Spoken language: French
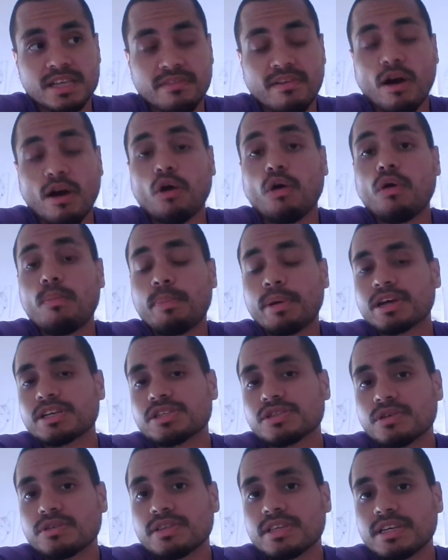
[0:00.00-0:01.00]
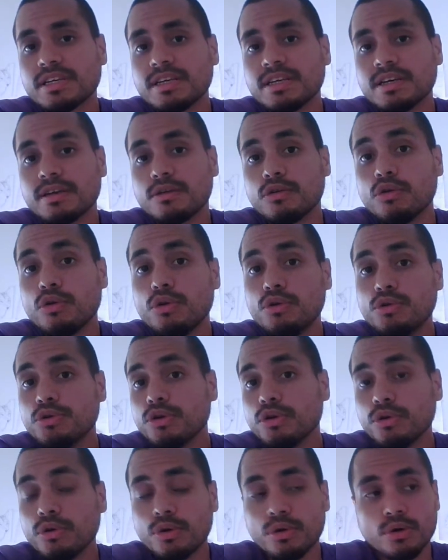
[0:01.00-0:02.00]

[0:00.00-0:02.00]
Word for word: va représenter le lieu